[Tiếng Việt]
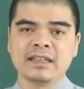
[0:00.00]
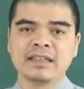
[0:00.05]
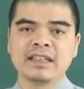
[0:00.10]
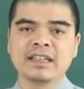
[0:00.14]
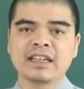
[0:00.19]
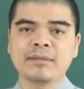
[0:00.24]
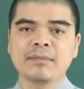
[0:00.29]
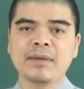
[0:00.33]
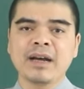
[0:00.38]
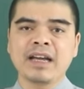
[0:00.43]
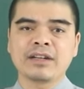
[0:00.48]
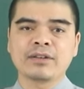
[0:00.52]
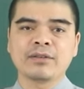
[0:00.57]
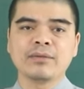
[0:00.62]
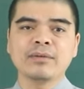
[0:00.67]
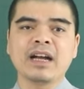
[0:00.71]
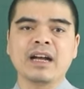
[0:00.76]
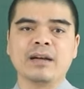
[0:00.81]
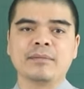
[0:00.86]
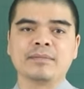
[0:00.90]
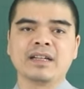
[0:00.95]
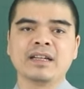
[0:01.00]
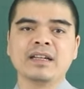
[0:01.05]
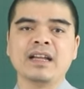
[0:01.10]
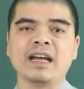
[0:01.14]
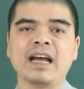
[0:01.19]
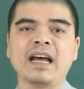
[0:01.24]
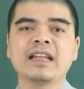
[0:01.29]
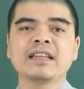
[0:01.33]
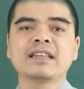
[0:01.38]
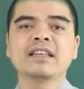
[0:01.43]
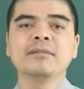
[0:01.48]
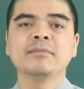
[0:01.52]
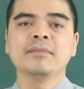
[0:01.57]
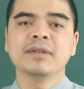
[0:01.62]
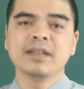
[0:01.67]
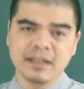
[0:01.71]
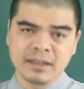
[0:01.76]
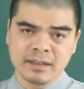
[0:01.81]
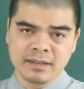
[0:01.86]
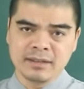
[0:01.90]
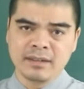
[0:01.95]
thì các bạn cũng cảm thấy là an tâm
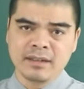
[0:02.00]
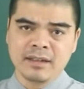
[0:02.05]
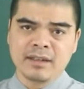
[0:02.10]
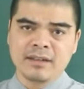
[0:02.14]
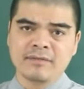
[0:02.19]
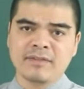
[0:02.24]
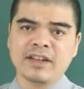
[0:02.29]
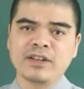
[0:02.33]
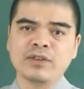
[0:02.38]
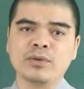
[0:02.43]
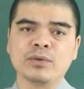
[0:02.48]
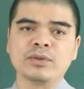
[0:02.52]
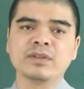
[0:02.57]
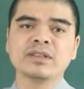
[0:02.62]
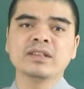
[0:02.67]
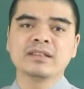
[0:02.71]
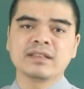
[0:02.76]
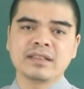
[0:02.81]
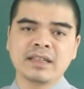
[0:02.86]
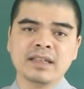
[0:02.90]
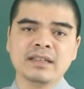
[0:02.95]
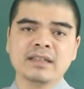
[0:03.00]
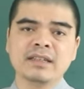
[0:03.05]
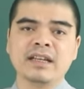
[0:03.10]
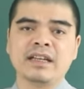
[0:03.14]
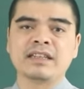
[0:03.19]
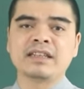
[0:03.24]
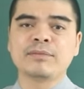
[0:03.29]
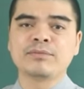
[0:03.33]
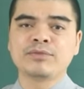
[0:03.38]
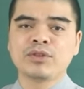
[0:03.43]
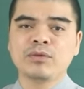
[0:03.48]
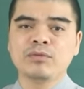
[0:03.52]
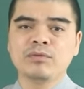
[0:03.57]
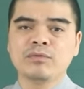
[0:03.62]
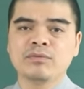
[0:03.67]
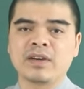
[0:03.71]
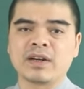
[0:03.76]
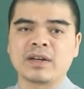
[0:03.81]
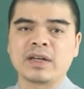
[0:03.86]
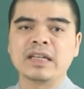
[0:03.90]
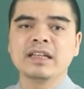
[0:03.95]
hơn và đủ tự tin để tập
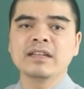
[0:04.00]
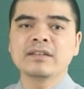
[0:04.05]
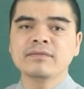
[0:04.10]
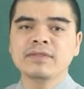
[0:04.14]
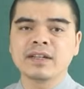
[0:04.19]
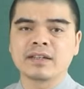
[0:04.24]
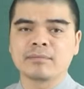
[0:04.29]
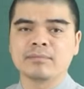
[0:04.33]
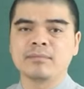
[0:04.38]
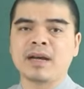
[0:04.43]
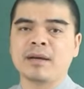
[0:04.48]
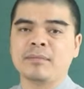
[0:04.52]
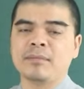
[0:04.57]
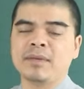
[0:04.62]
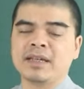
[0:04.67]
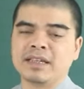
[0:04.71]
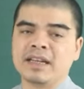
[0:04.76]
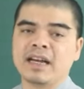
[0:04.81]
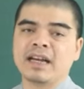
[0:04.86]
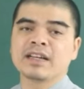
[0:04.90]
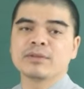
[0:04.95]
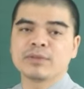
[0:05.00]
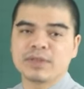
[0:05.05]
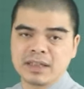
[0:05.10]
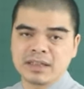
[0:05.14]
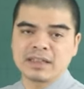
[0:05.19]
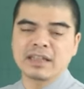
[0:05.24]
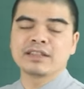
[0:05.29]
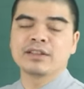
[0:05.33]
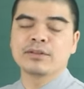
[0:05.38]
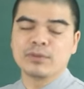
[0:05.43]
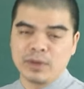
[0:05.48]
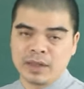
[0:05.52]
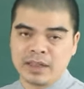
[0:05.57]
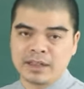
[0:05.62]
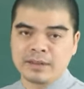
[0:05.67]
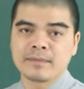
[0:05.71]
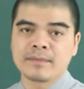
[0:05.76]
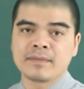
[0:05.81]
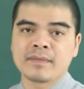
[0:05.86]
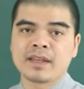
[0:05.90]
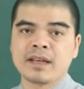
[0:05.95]
trung vào cái lĩnh vực mà mình đang yêu thích đang theo đuổi